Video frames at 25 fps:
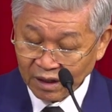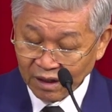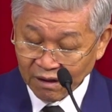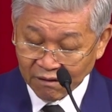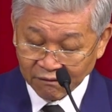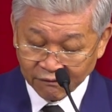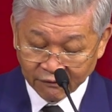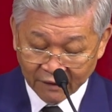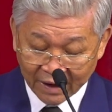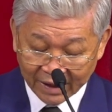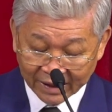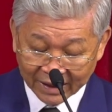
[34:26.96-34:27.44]

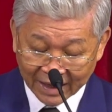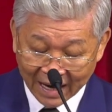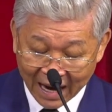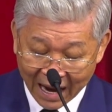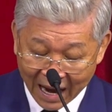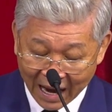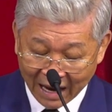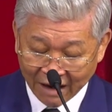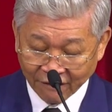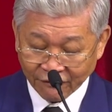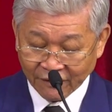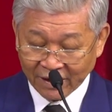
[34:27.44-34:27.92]
Về
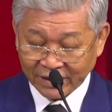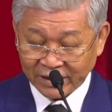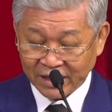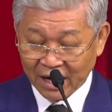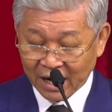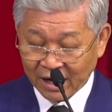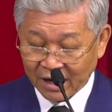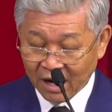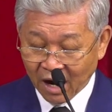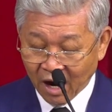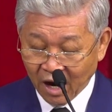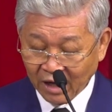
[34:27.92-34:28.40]
ngày và
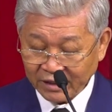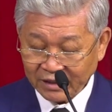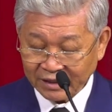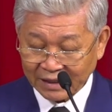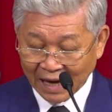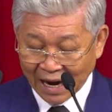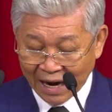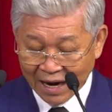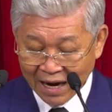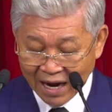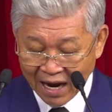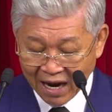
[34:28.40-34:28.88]
giờ đó
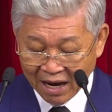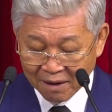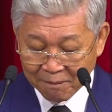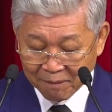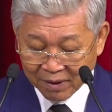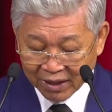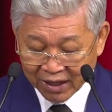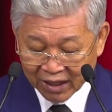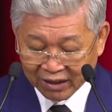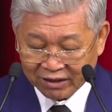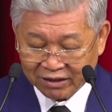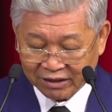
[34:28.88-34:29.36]
chẳng ai
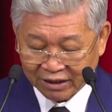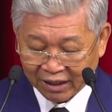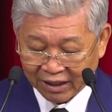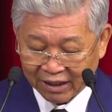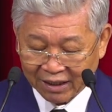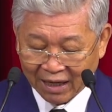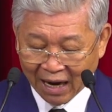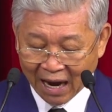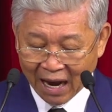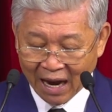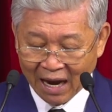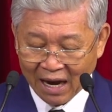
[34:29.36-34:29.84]
biết chi
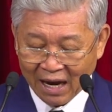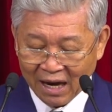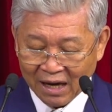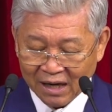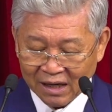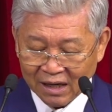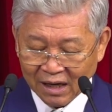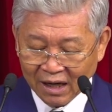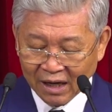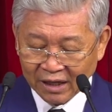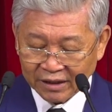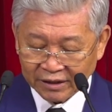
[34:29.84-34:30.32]
cả,
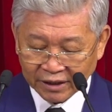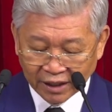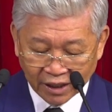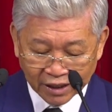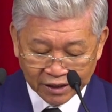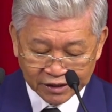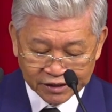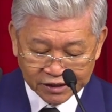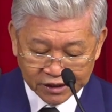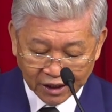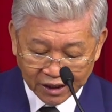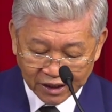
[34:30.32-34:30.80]

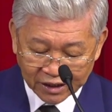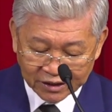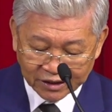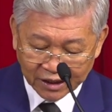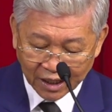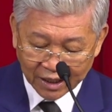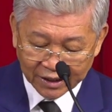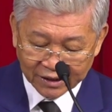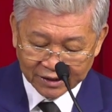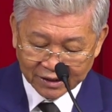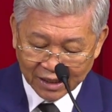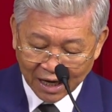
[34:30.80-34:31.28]
thiên sứ
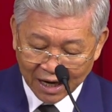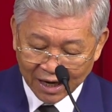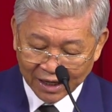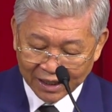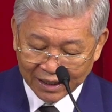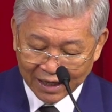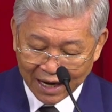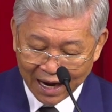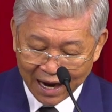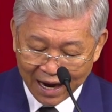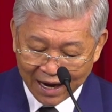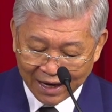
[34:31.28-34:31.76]
trên trời
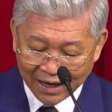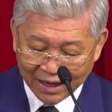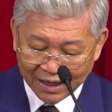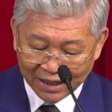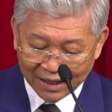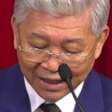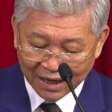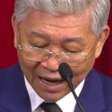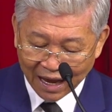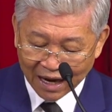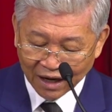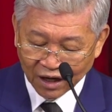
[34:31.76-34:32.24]

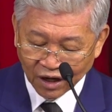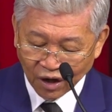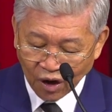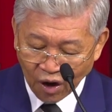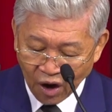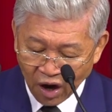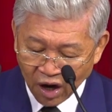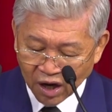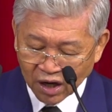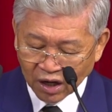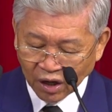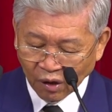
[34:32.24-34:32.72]
hay là
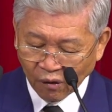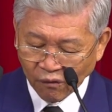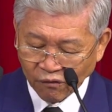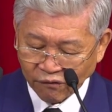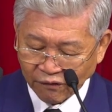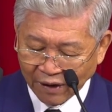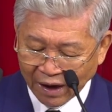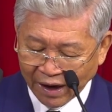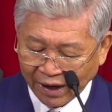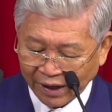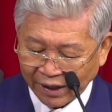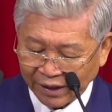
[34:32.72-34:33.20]
con cũng
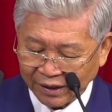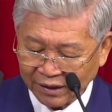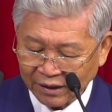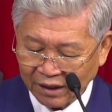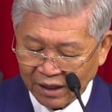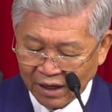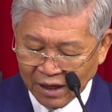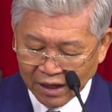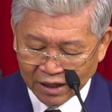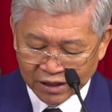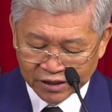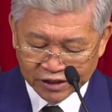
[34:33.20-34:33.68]
vậy,
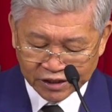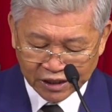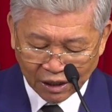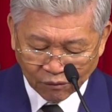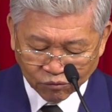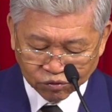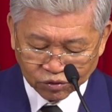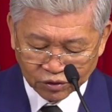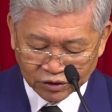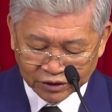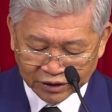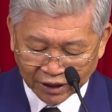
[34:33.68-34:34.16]

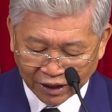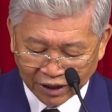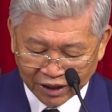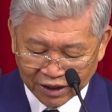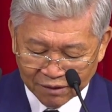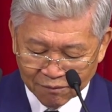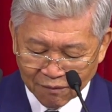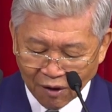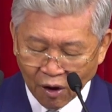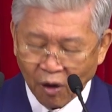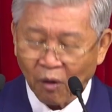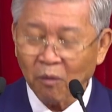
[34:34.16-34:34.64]
song chỉ
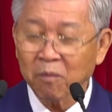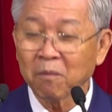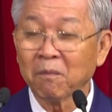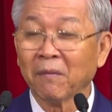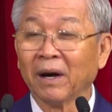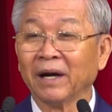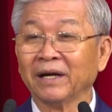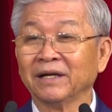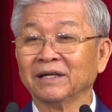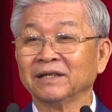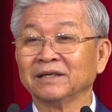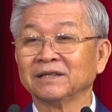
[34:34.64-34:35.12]
một
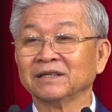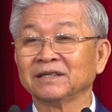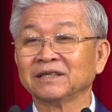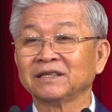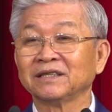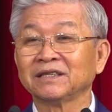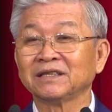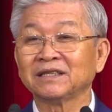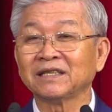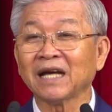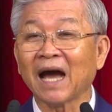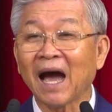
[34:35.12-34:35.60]
mình
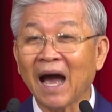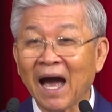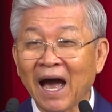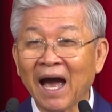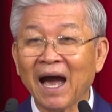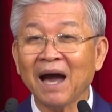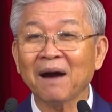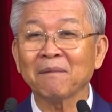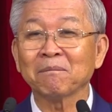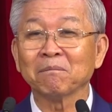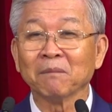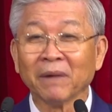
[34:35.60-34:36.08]

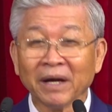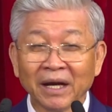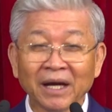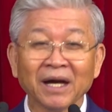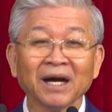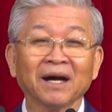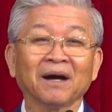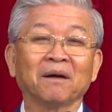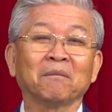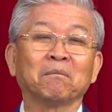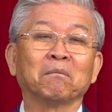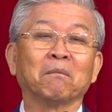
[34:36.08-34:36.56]
cha
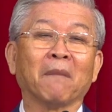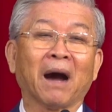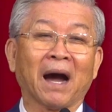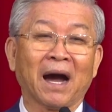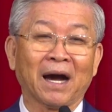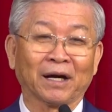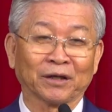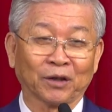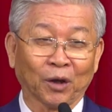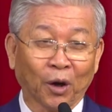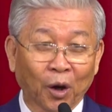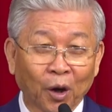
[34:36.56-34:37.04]
biết
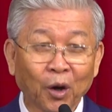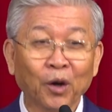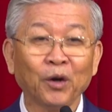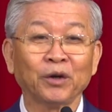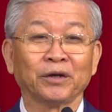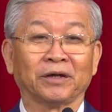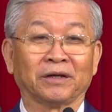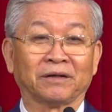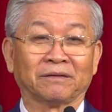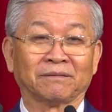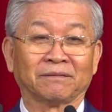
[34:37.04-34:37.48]
mà thôi.